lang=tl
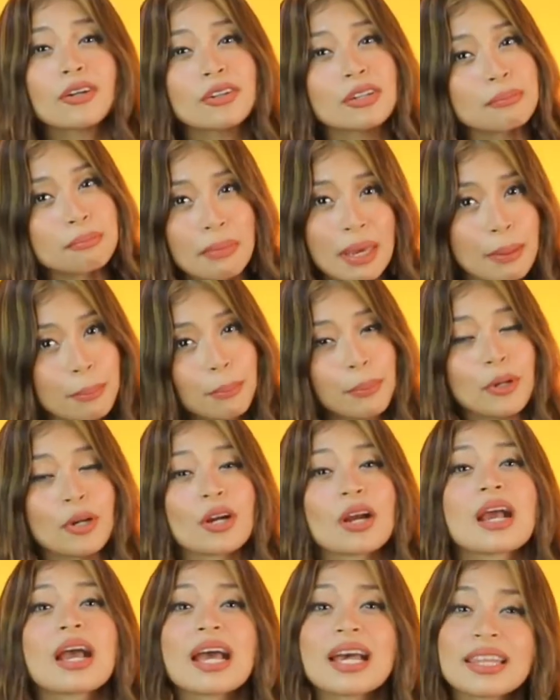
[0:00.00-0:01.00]

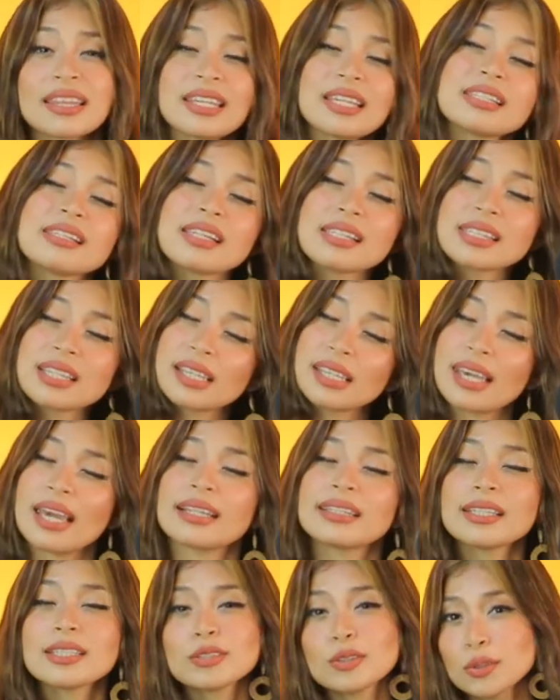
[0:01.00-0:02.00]
Remember, this is a
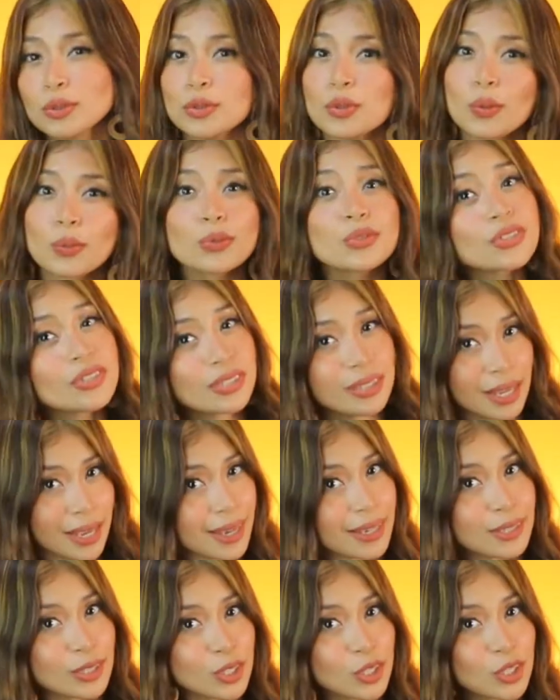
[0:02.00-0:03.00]
getting to know
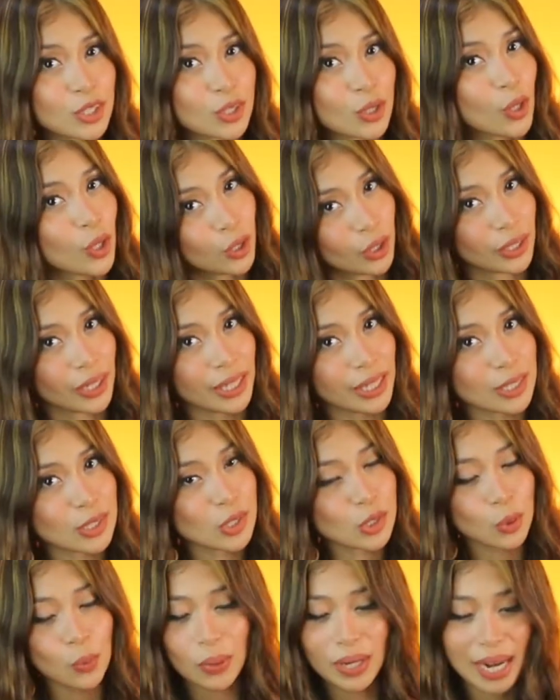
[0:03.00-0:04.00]
stage, okay?
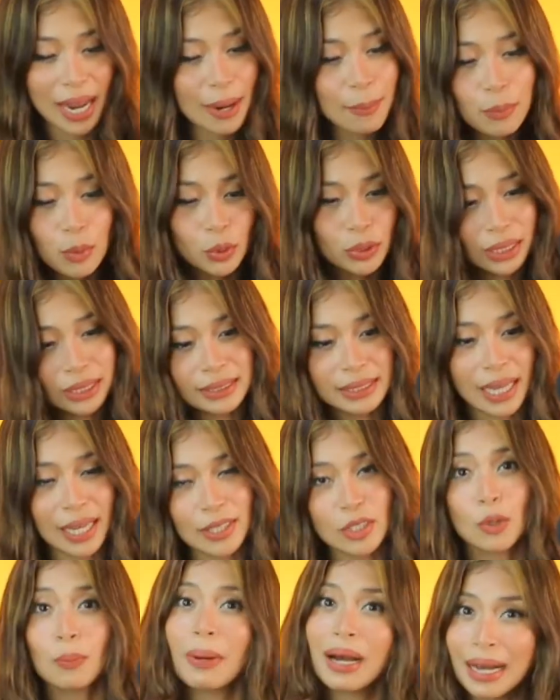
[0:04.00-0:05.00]
So, wala muna
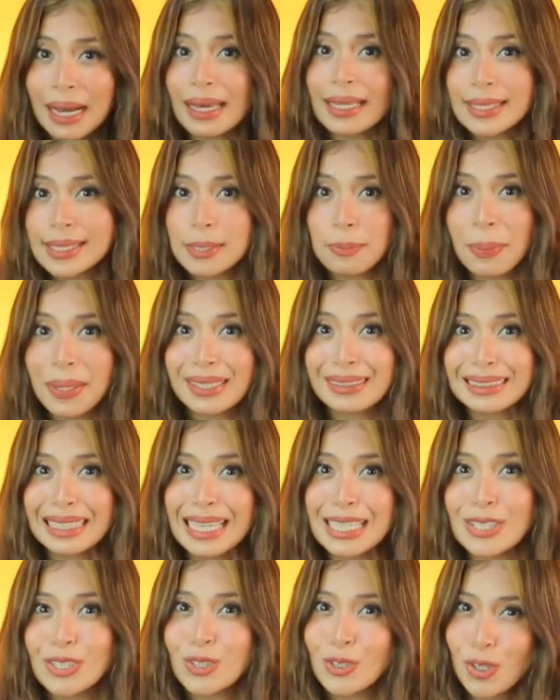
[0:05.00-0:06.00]
tayong mga
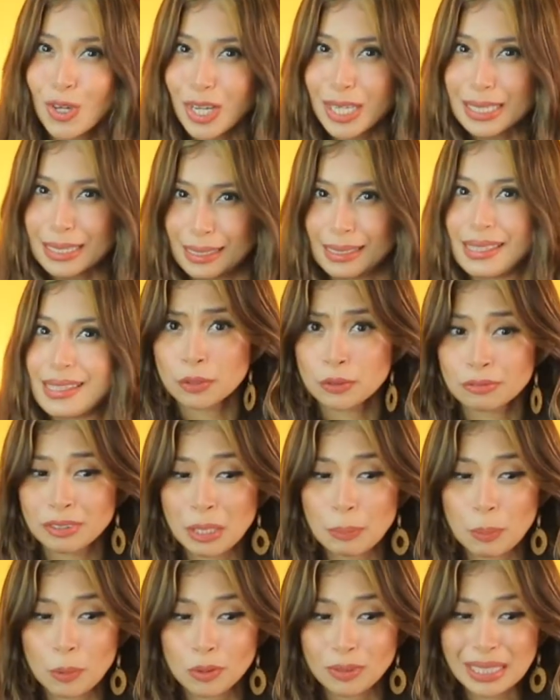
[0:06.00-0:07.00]
expectations. Yung
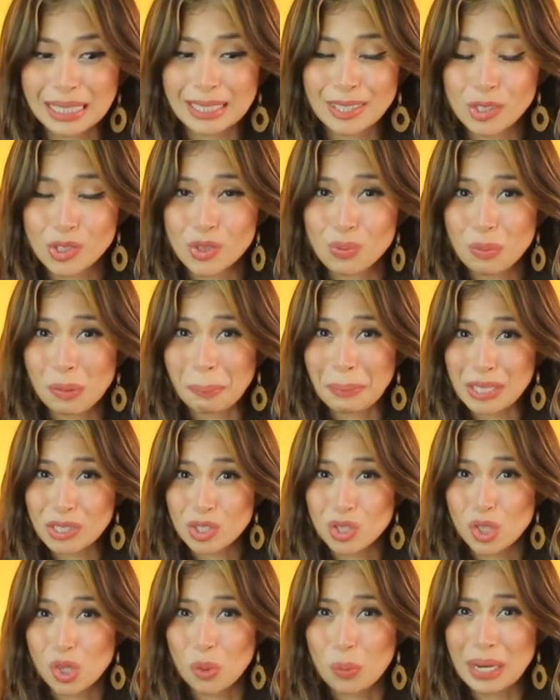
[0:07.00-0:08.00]
tipong kilos mo pang
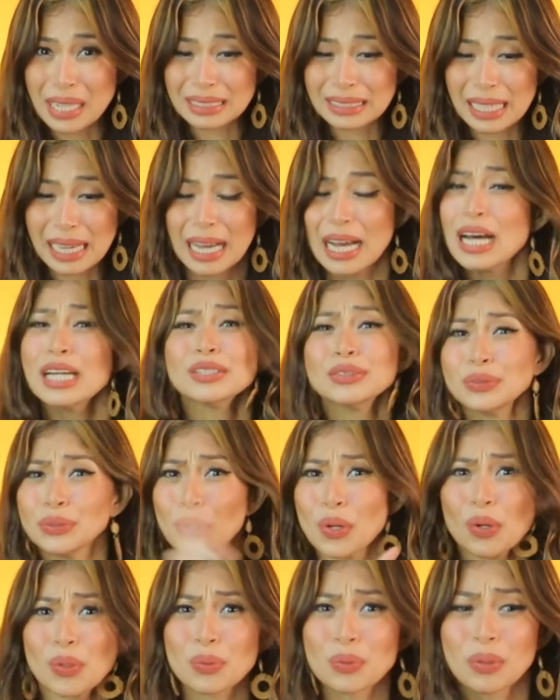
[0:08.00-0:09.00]
jowa na,
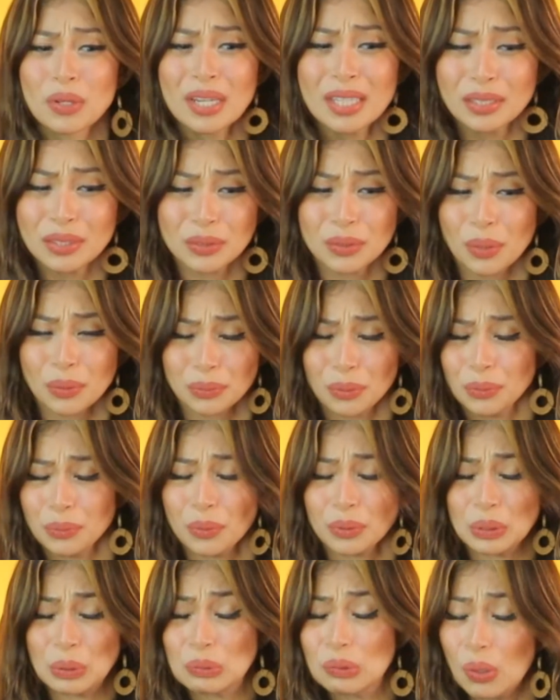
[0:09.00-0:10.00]
no, no, no,
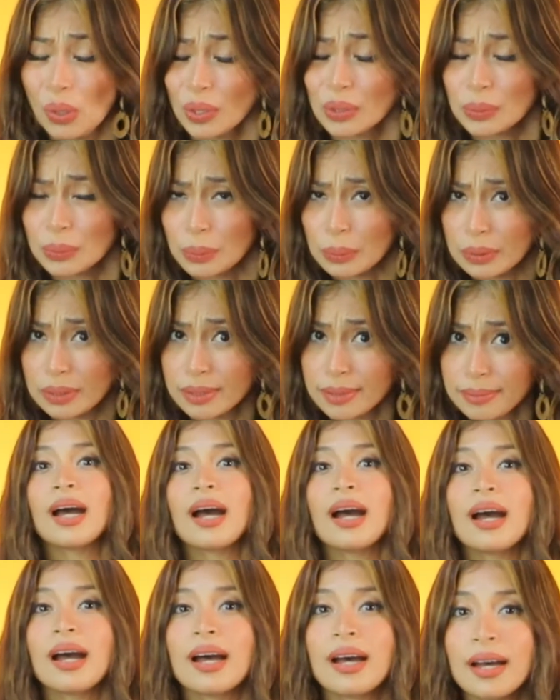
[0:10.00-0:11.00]
no, no, no.
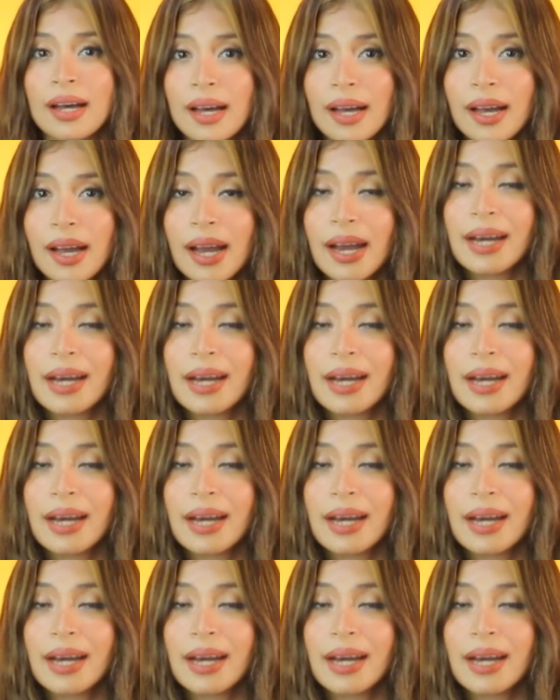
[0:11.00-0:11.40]
Aha!